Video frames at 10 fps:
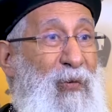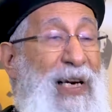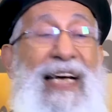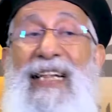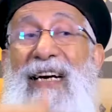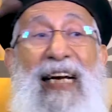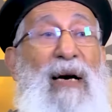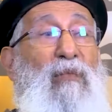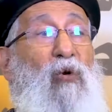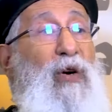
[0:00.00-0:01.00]
ونقدر
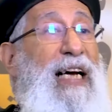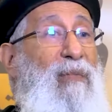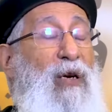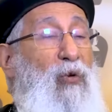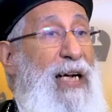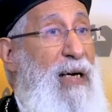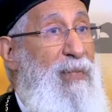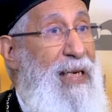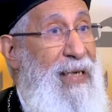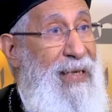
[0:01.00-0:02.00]
نعمل ونعمل
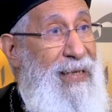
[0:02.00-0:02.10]
ونعمل